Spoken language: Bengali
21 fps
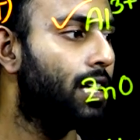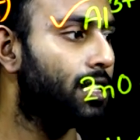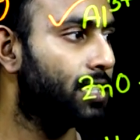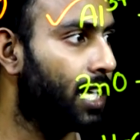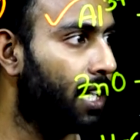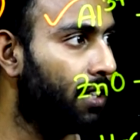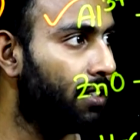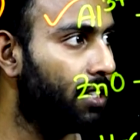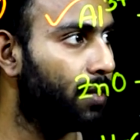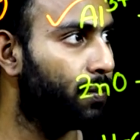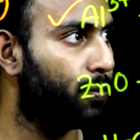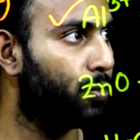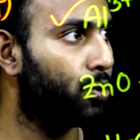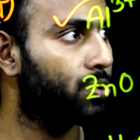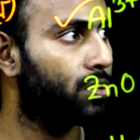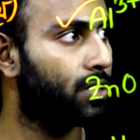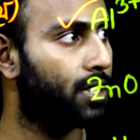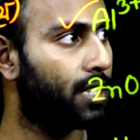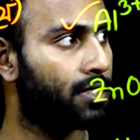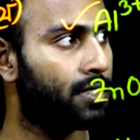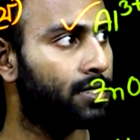তাহলে
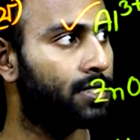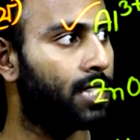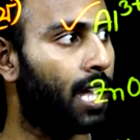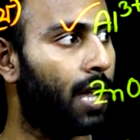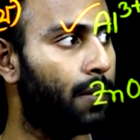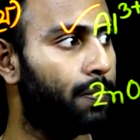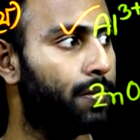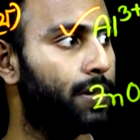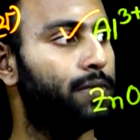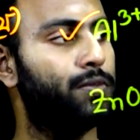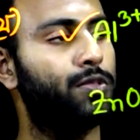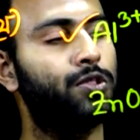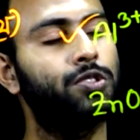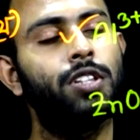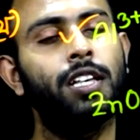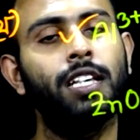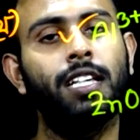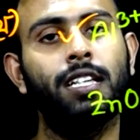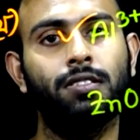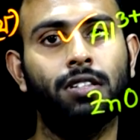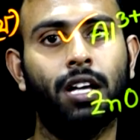প্রত্যেকটা ধাপের
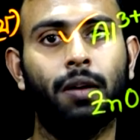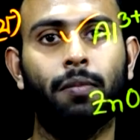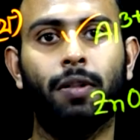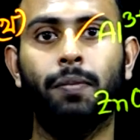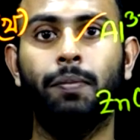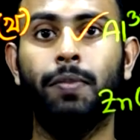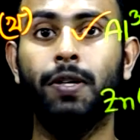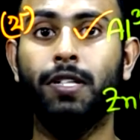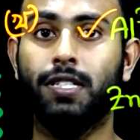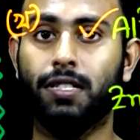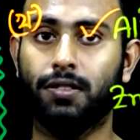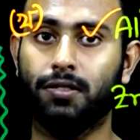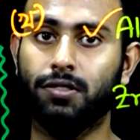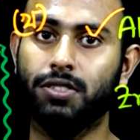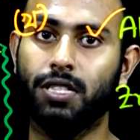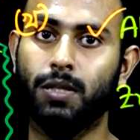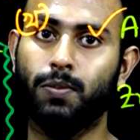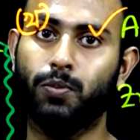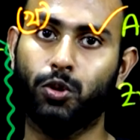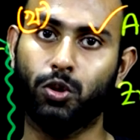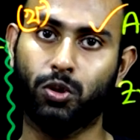মধ্যেই কিন্তু আমার বিজারণ
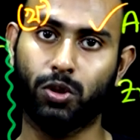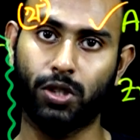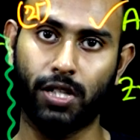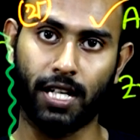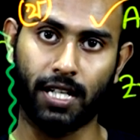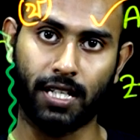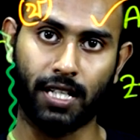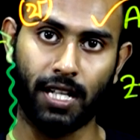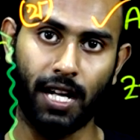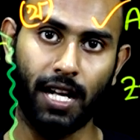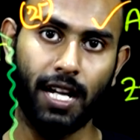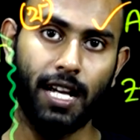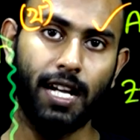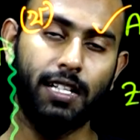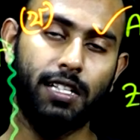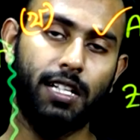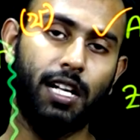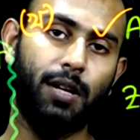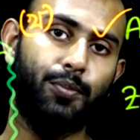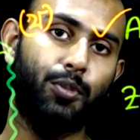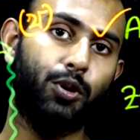যে প্রক্রিয়াটা
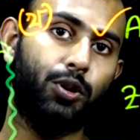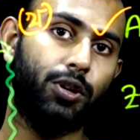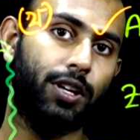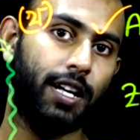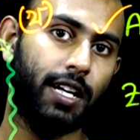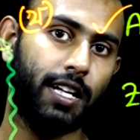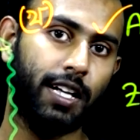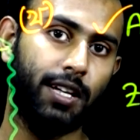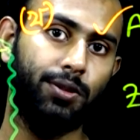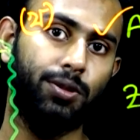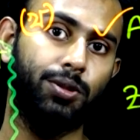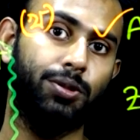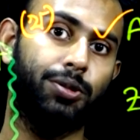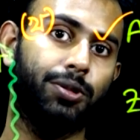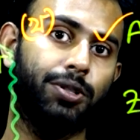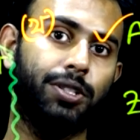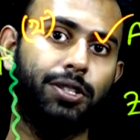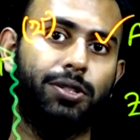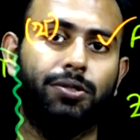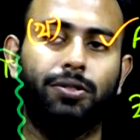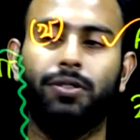সেই প্রক্রিয়াটা কিন্তু
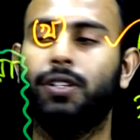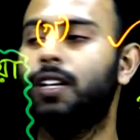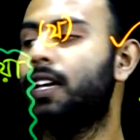জড়িত